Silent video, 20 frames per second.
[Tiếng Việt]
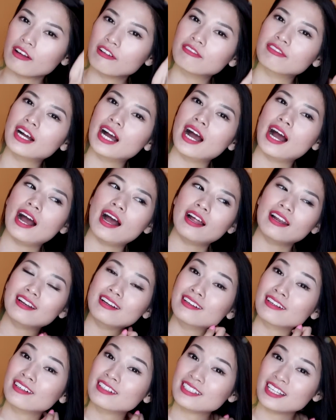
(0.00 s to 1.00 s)
Và
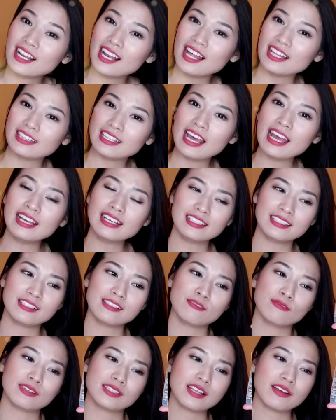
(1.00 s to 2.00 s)
rất là thích
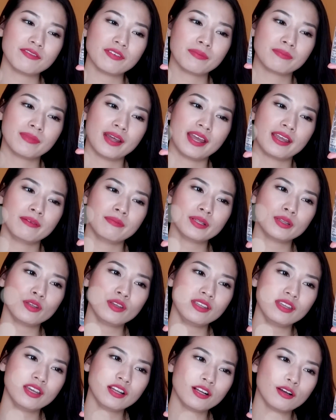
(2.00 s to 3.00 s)
dùng cái sản phẩm này Mà
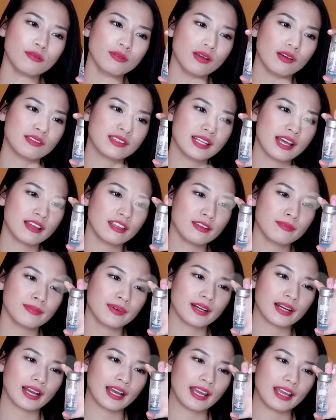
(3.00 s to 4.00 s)
tuy nhiên không hiểu sao nhưng
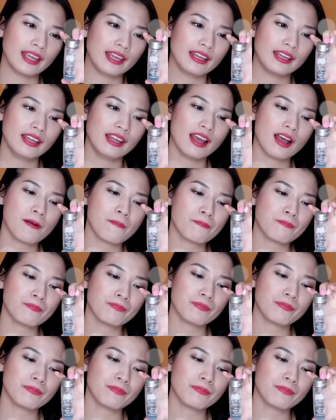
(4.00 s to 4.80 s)
mà cái um,